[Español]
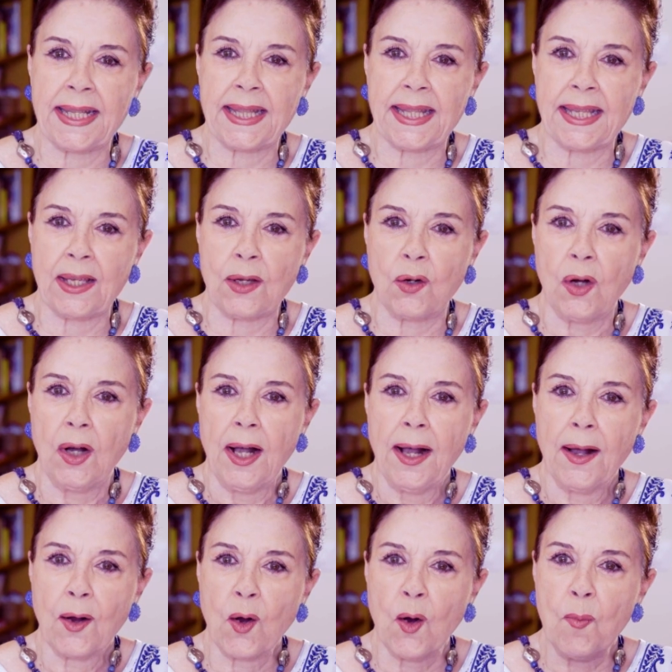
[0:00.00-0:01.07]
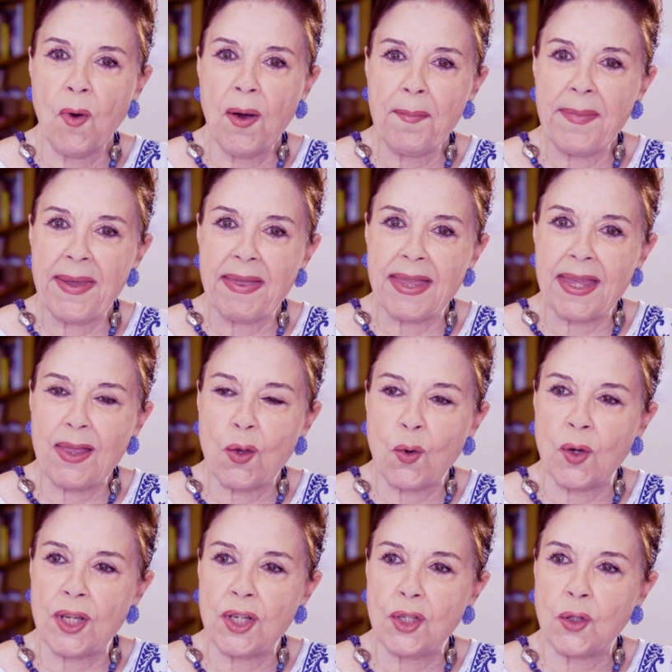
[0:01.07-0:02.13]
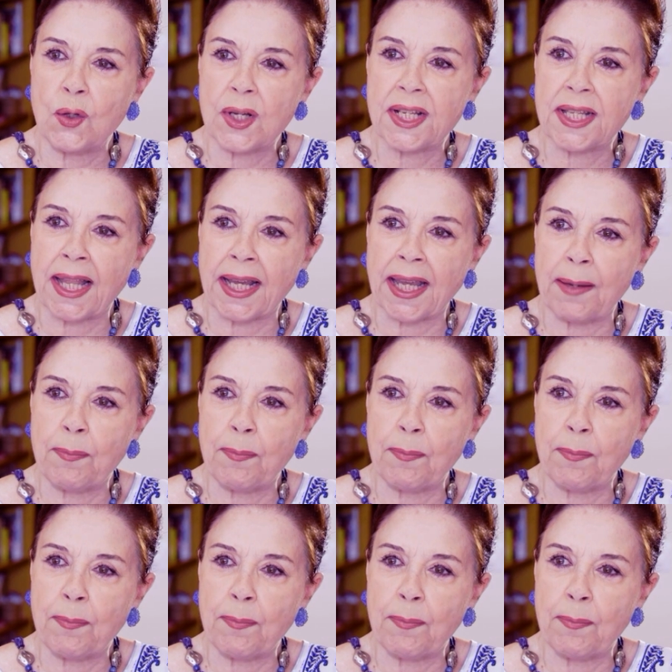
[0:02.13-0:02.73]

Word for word: tío, ¿cómo han medido esto? ¿Hasta qué